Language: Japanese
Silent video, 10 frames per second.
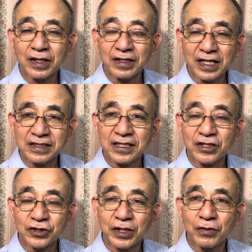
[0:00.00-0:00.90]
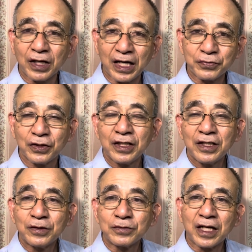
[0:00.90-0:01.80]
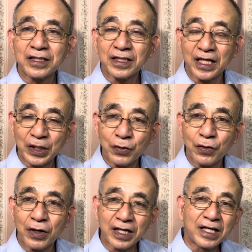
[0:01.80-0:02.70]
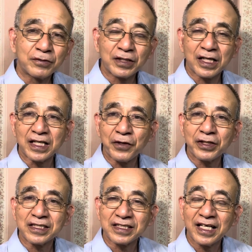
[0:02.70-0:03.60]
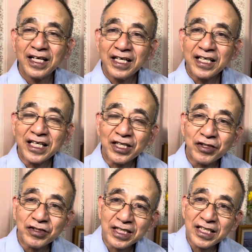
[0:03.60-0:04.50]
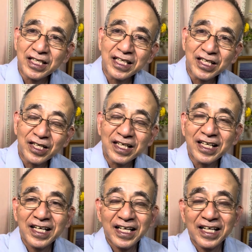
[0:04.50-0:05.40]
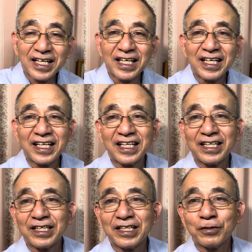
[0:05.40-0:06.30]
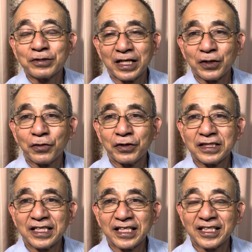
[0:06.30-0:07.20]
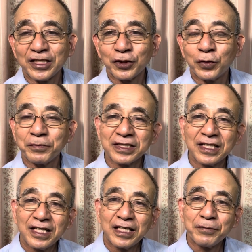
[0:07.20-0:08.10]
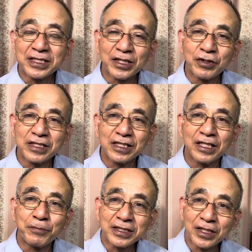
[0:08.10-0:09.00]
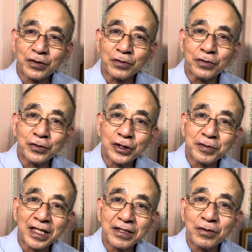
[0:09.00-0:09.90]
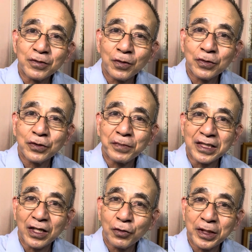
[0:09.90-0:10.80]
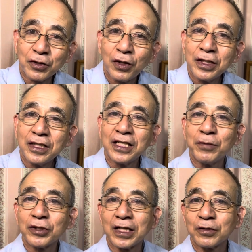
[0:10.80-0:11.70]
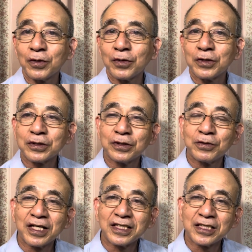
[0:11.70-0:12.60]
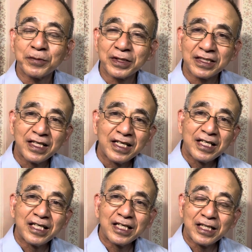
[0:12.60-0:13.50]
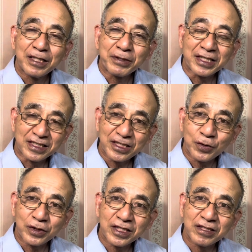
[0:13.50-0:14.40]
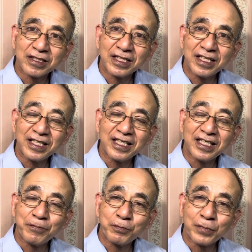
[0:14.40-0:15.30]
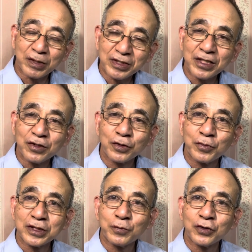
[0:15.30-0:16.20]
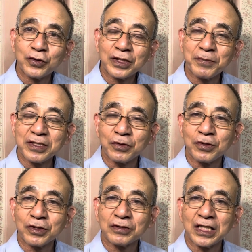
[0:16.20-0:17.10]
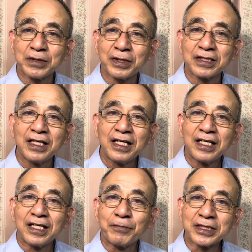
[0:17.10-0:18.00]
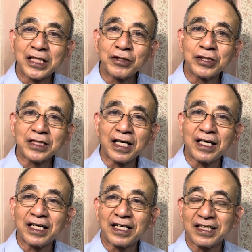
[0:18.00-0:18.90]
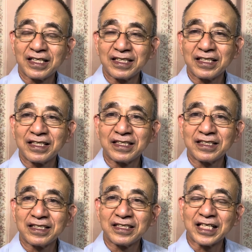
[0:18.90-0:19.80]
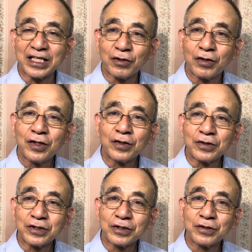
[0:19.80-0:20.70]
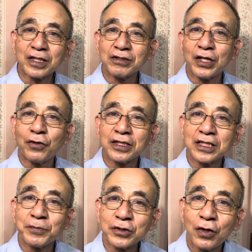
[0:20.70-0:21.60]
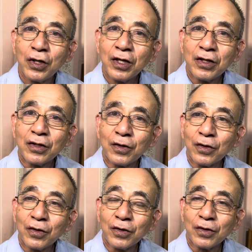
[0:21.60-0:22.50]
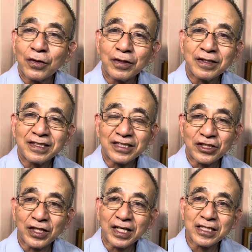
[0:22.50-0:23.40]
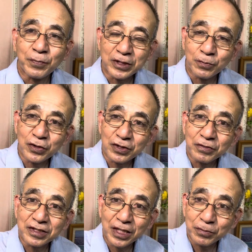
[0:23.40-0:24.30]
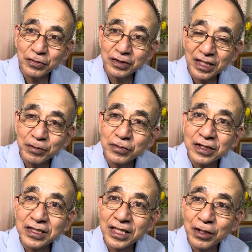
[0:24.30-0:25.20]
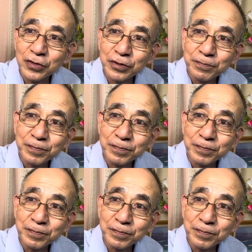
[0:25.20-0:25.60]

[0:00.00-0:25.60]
完全な主権の回復、ウクライナに栄光あれ、ウクライナに平和ですね、えー、引き続き、えーえー、ウクライナを応援していきたいと思います。えー、マサトです。マサトのこの YouTube チャンネル登録、またコメント、いいね、ボタンとよろしくお願いいたします。えー、また聖書を引き続き、えー、学びたいというお友達も募集してますのでよろしくお願いします。えー、マサトでした次回のニュース4択でお会いいたしましょう。仕上げのパッションプロデュー、シャロム、シャロム、シャロム、